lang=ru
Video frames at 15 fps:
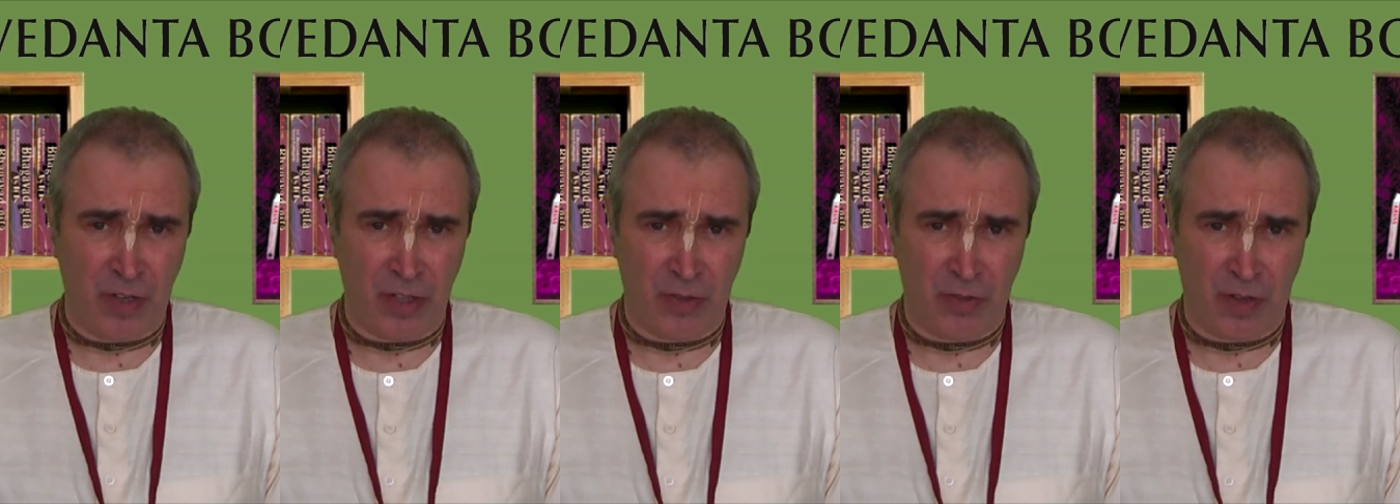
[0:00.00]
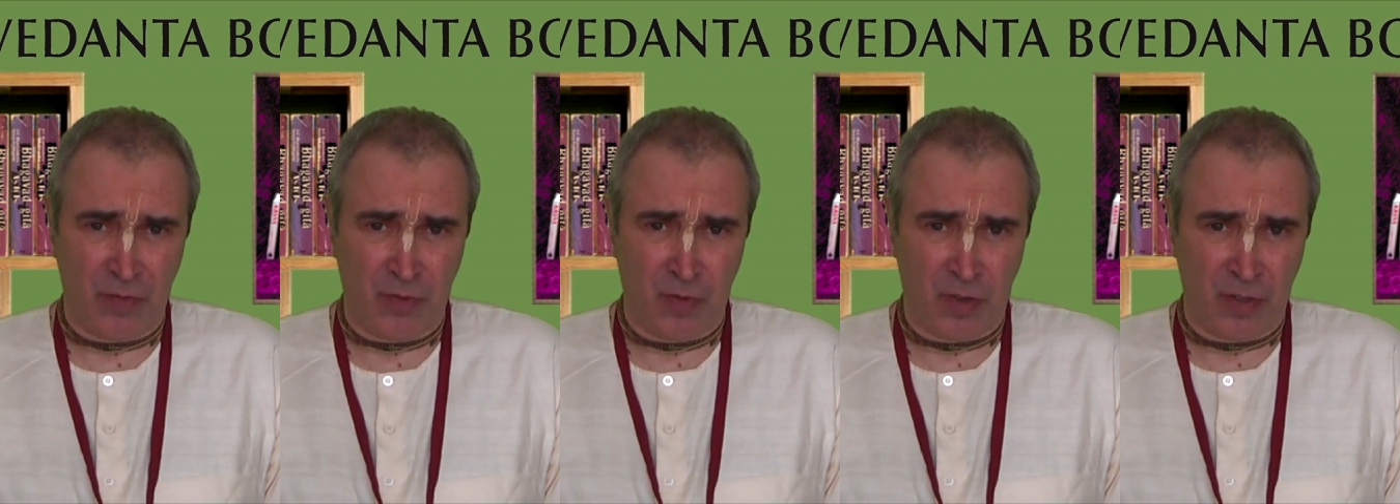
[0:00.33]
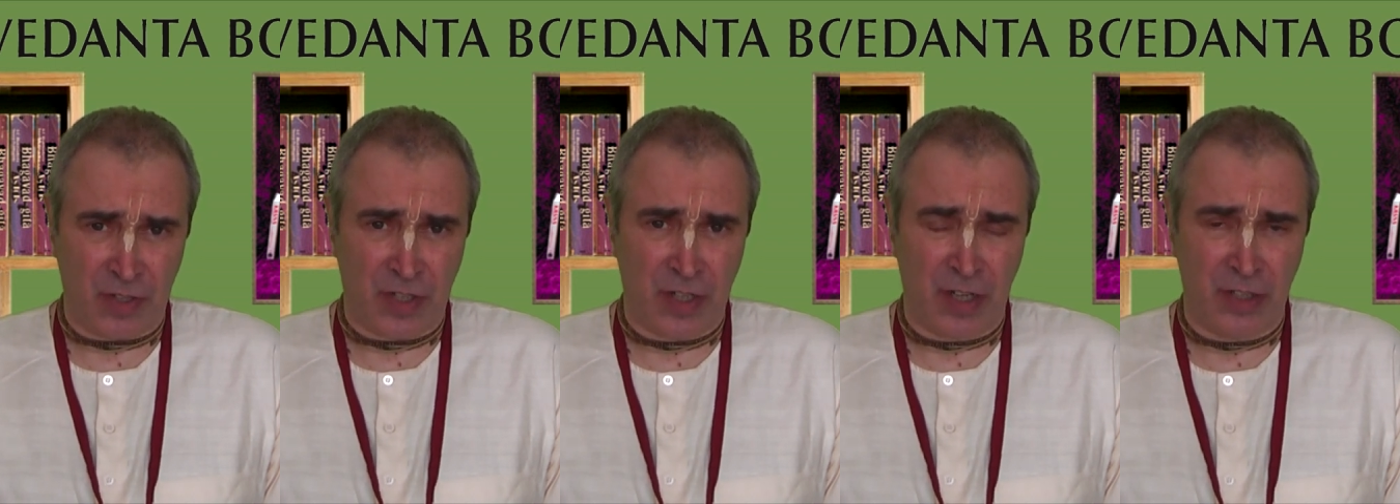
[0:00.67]
которые
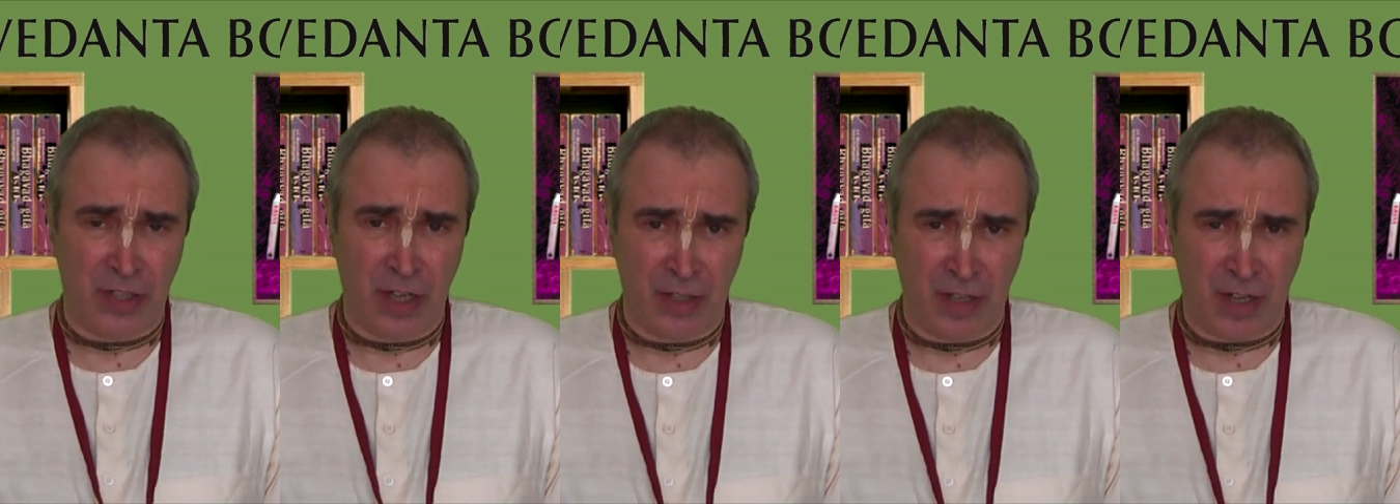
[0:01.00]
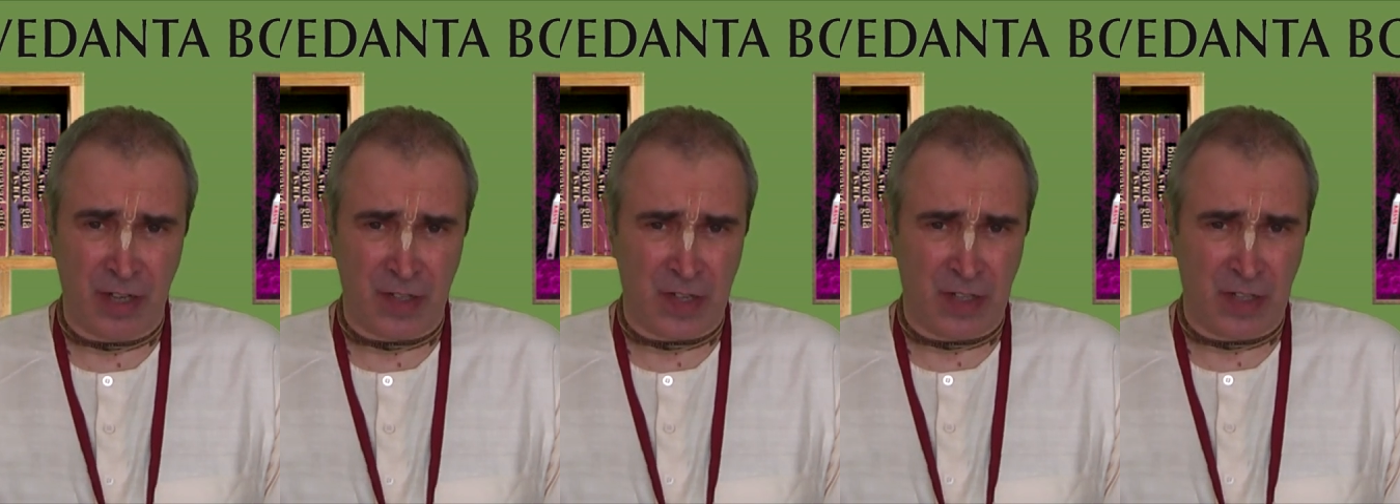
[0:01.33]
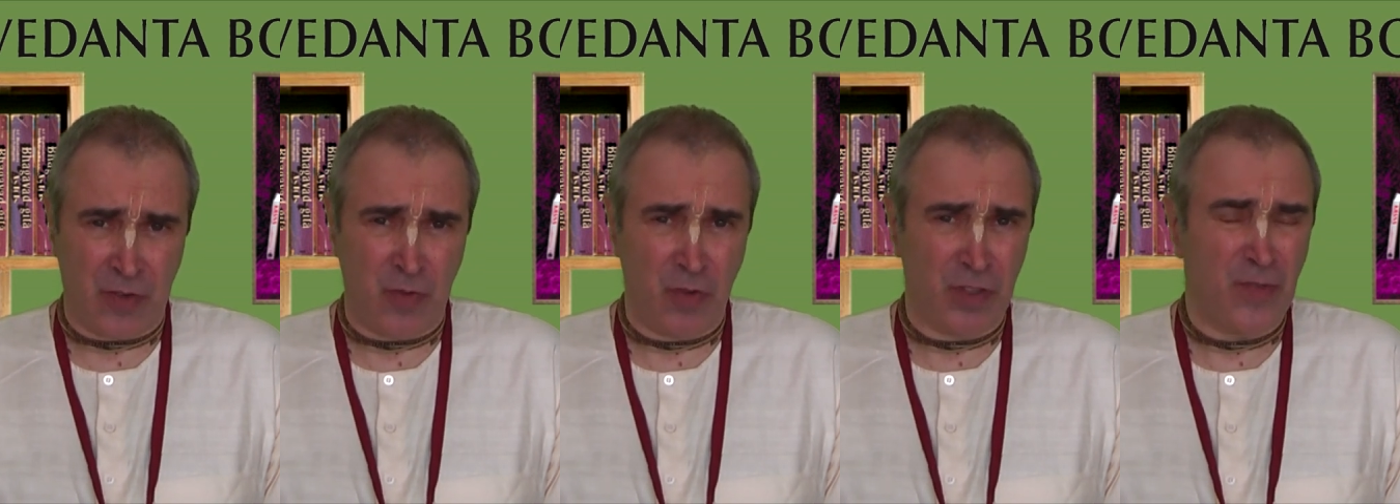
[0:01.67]
вдруг захотят оказать
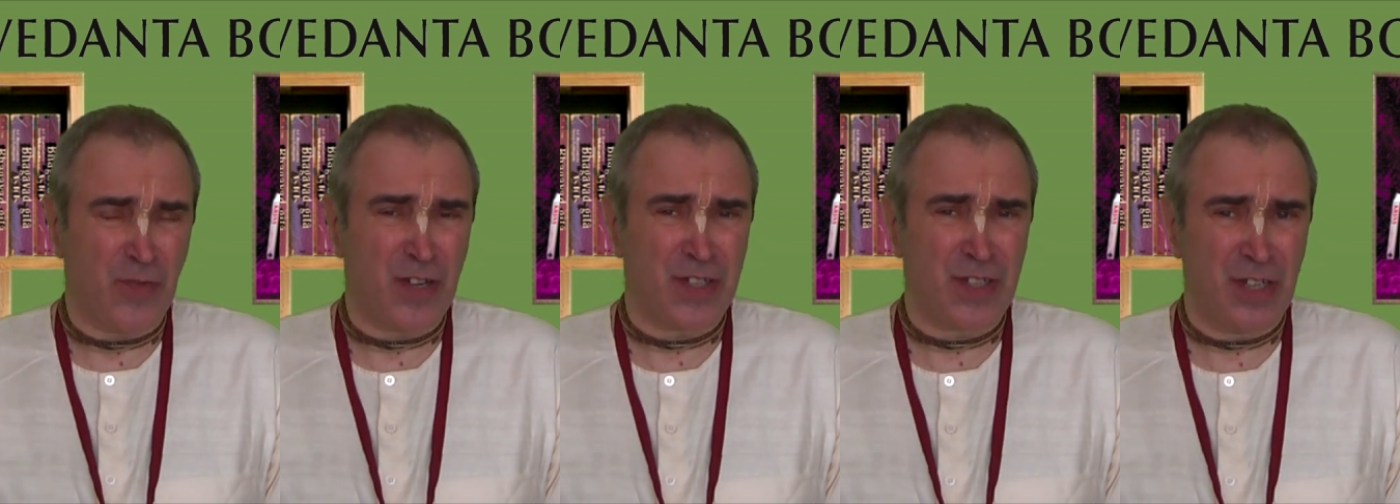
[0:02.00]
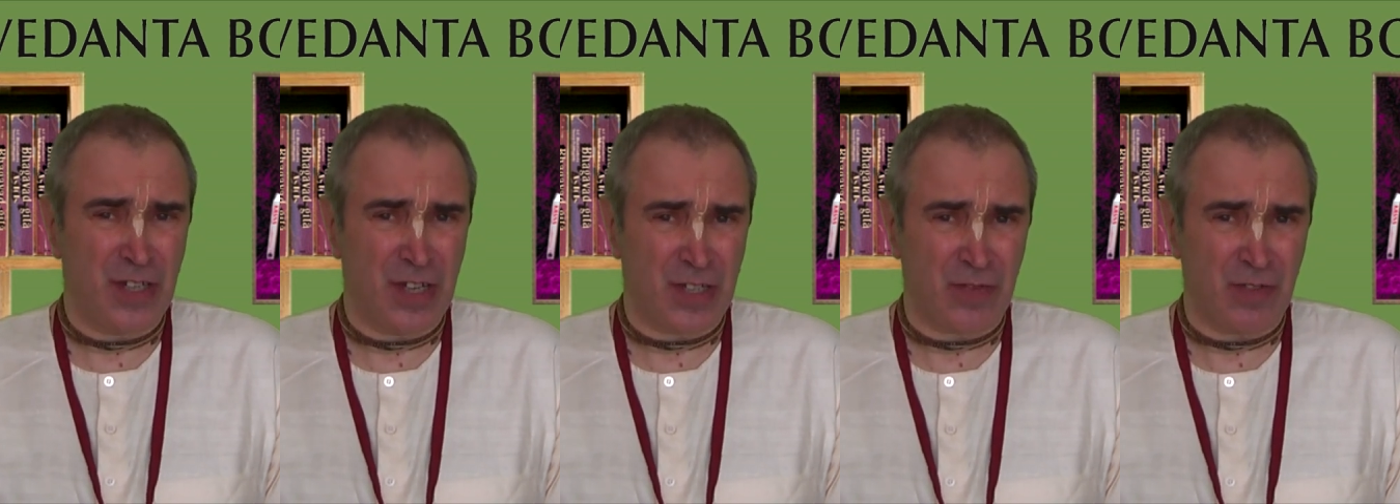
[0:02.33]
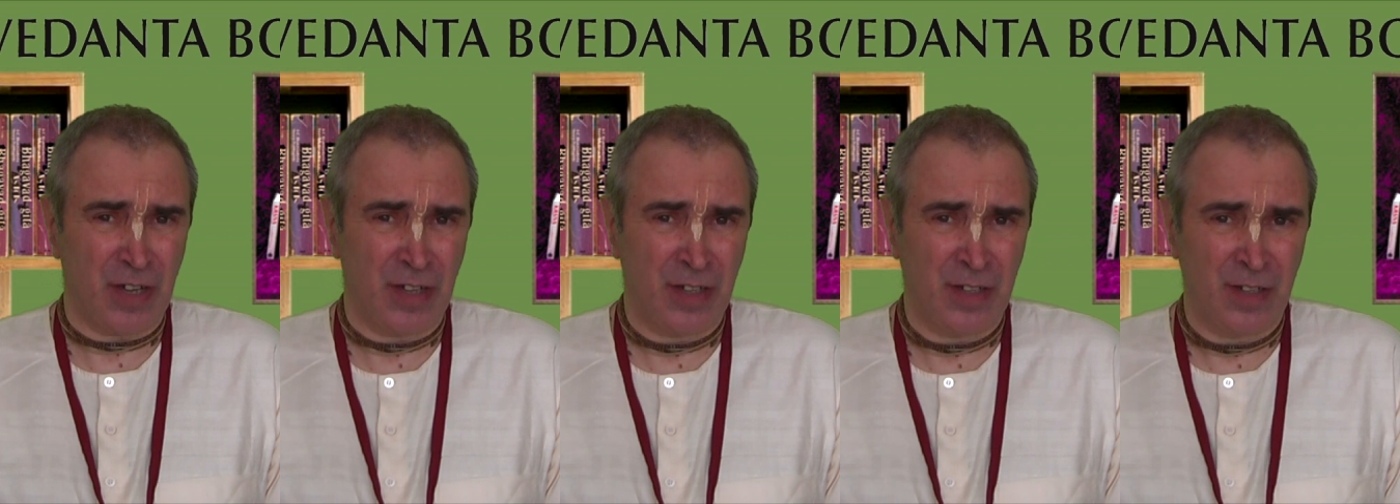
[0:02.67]
какое-то
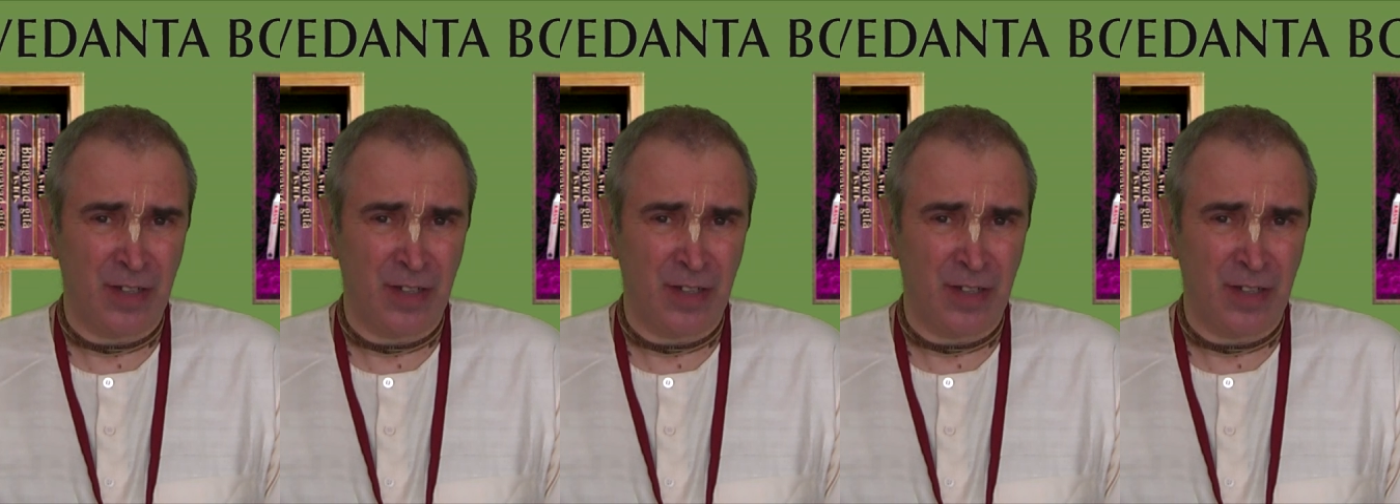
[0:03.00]
воздействие.